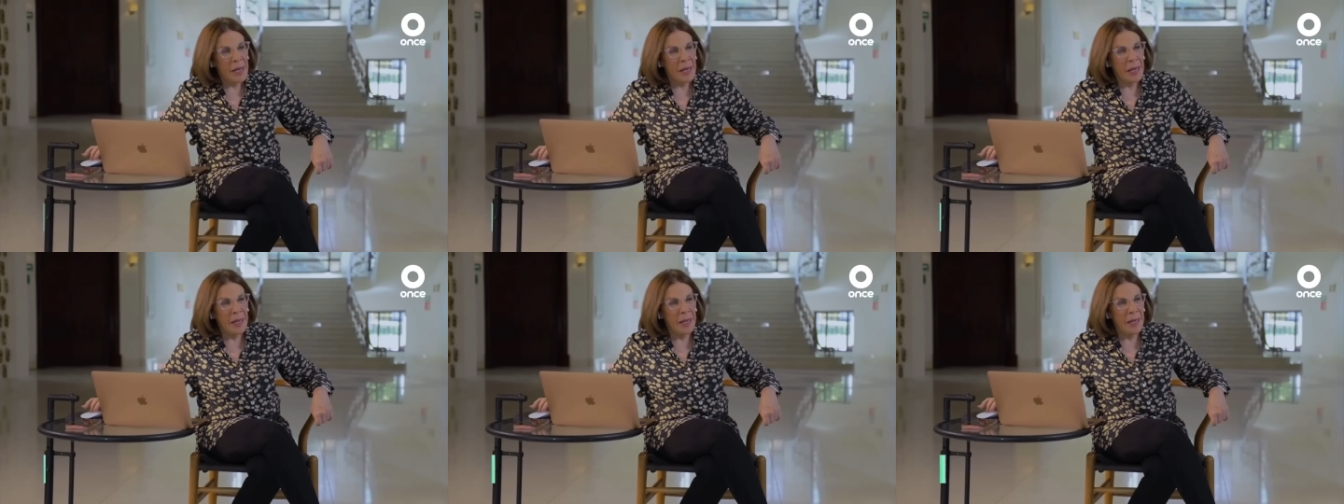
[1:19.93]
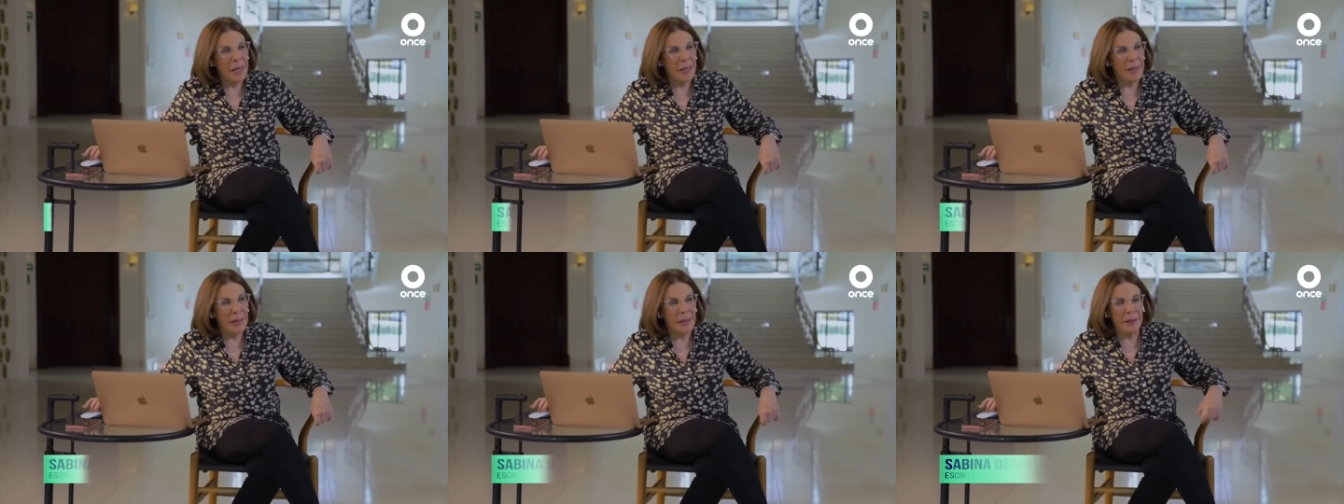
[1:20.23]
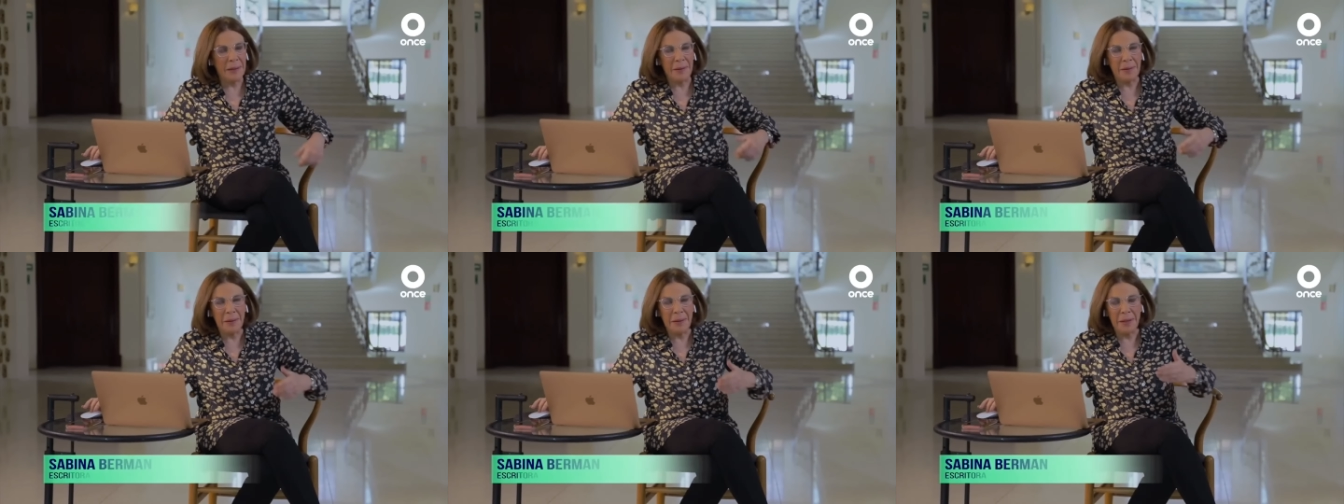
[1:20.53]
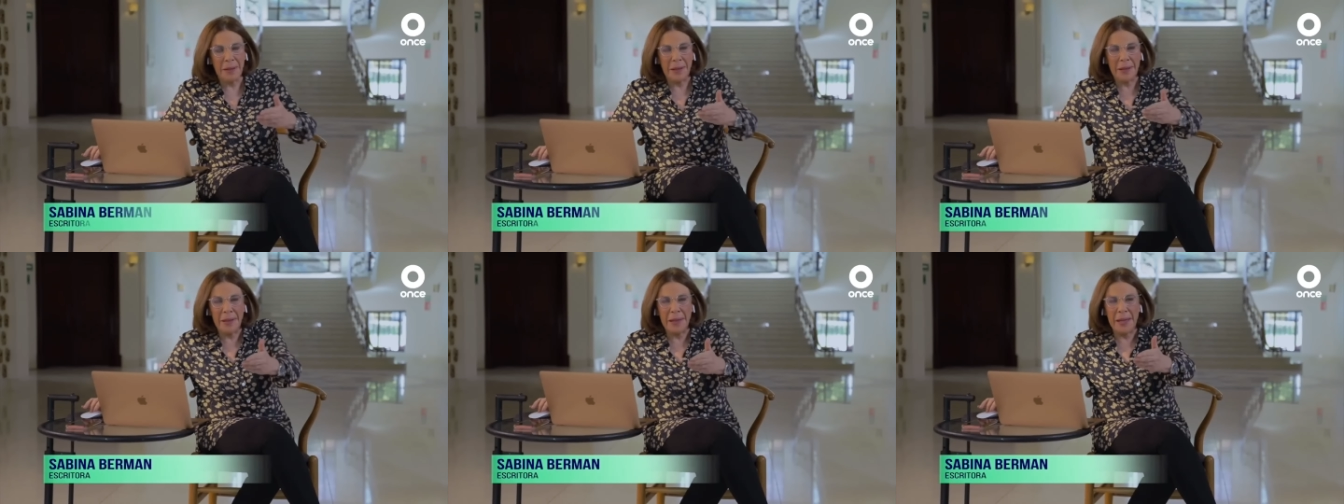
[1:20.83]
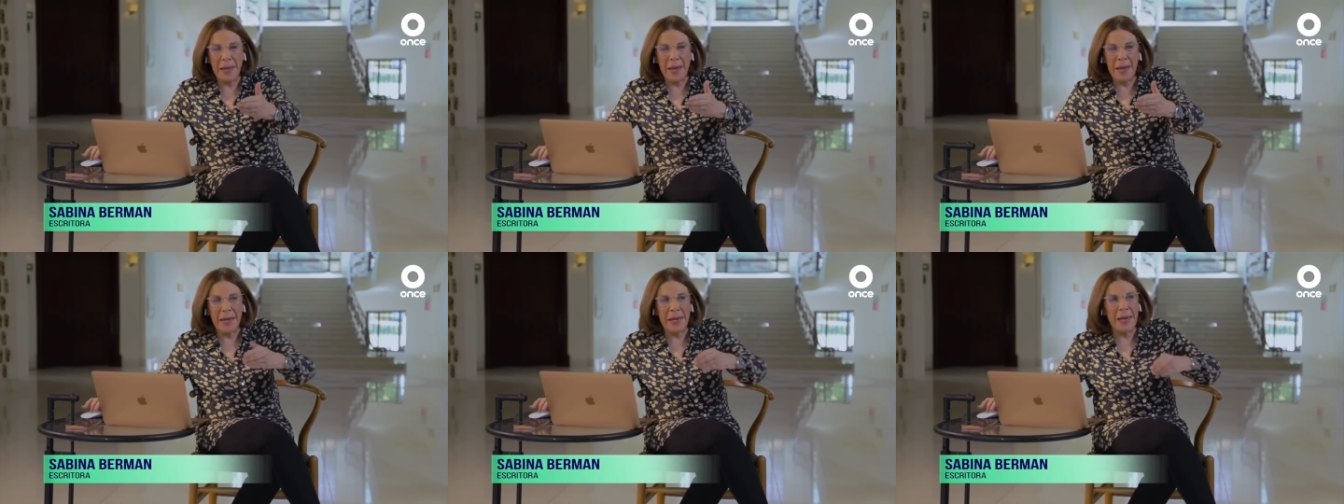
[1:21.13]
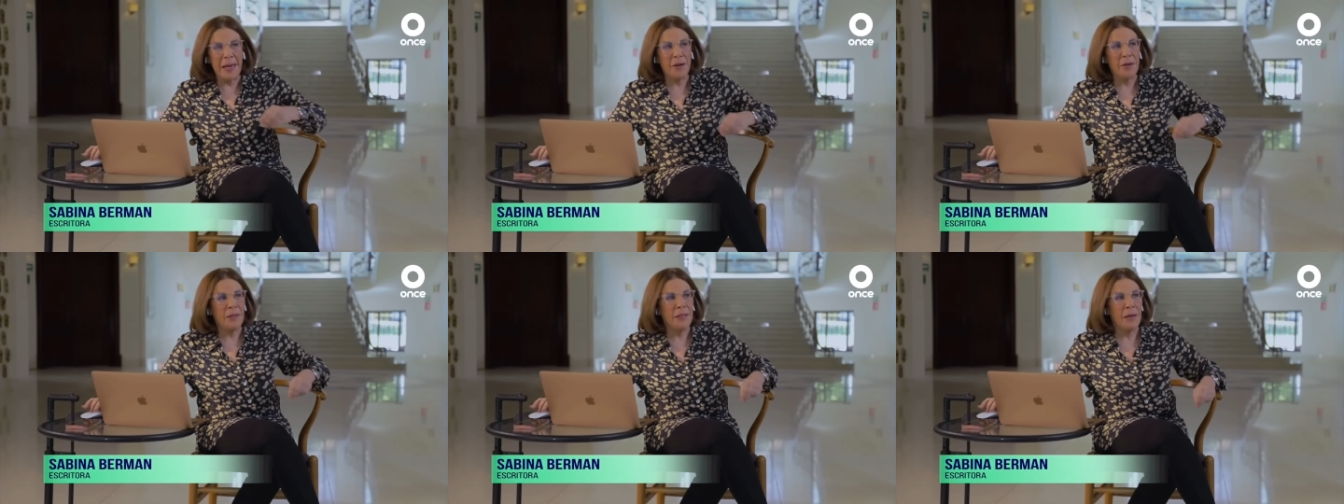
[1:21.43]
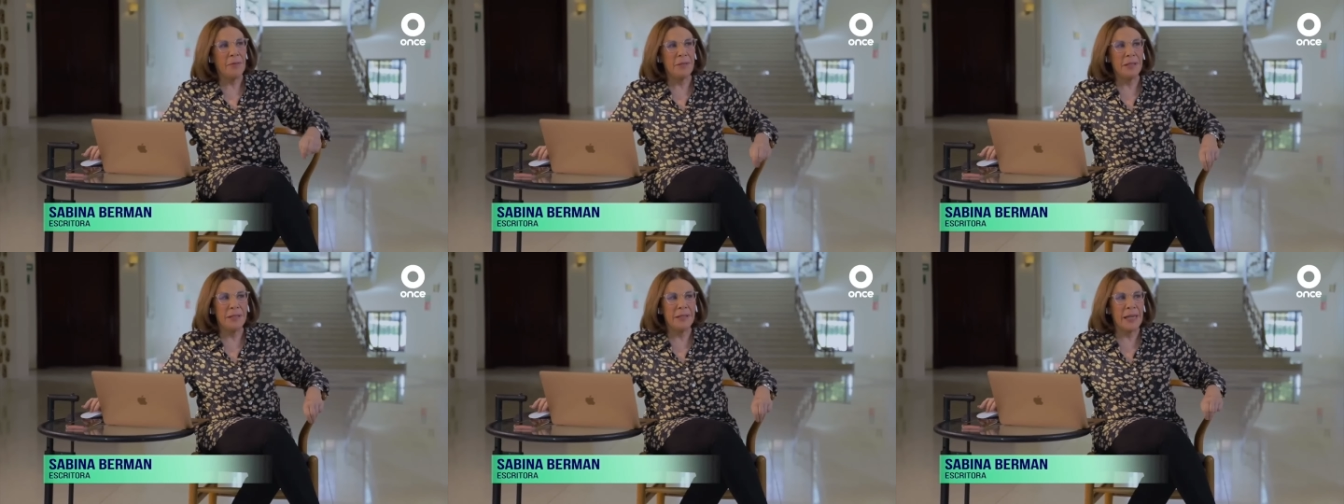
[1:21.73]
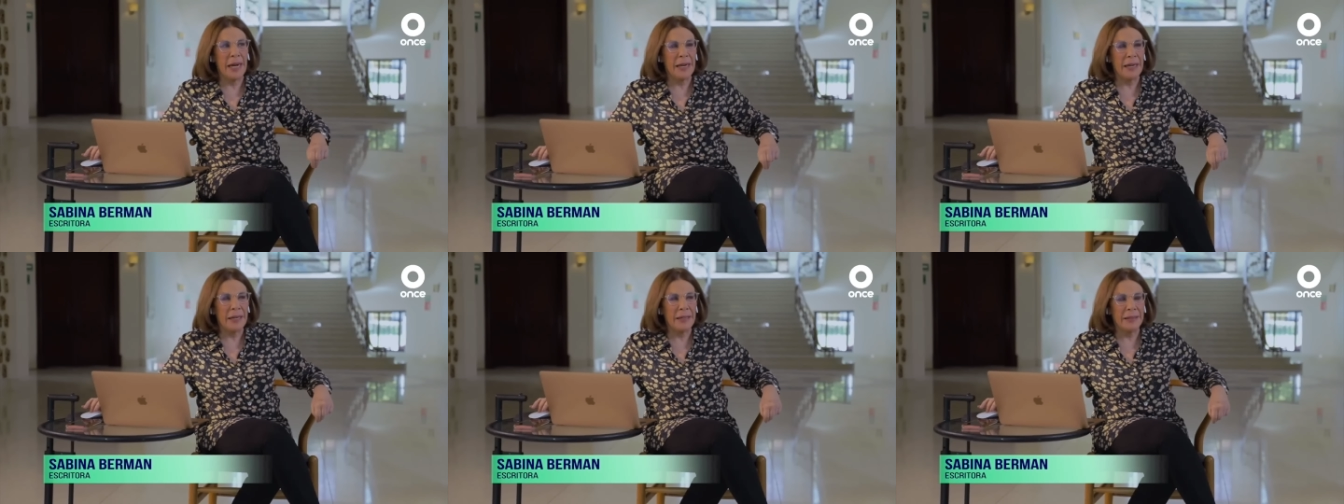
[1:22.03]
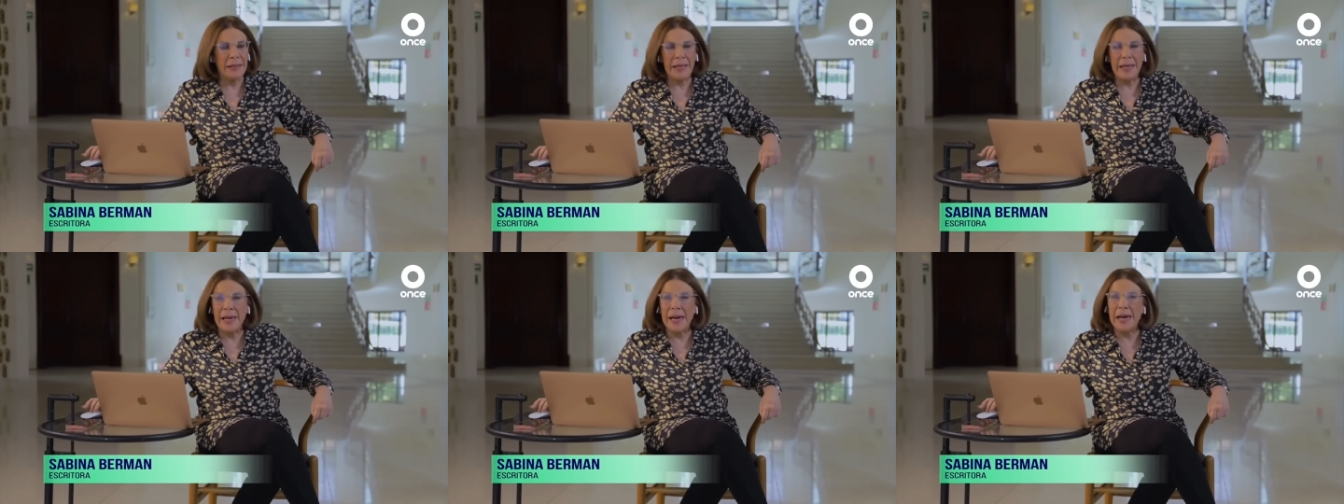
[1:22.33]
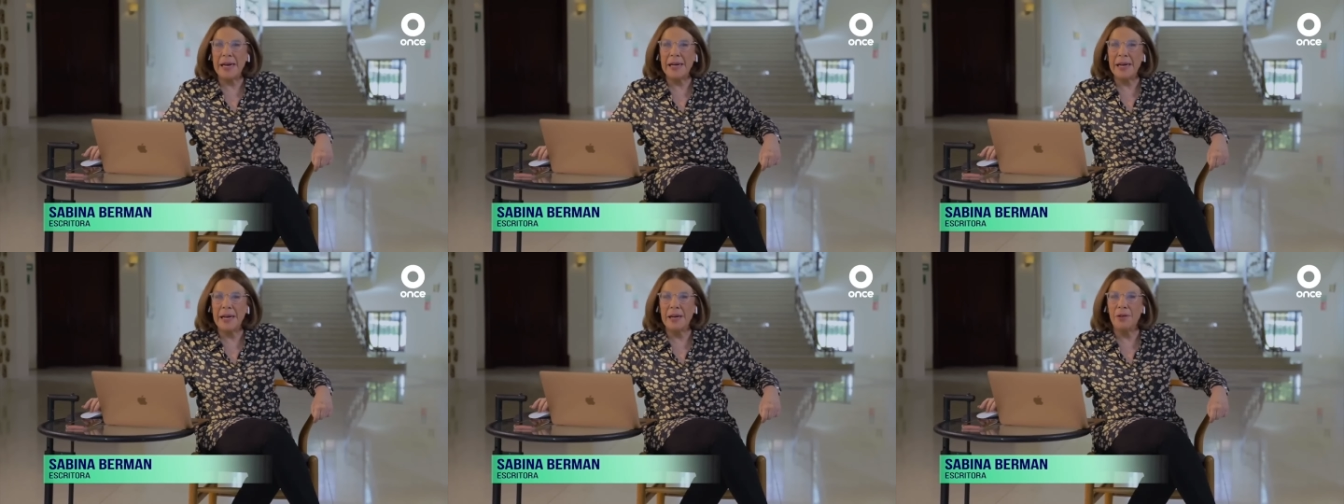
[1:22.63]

Eh, te quiero entrevistar de cara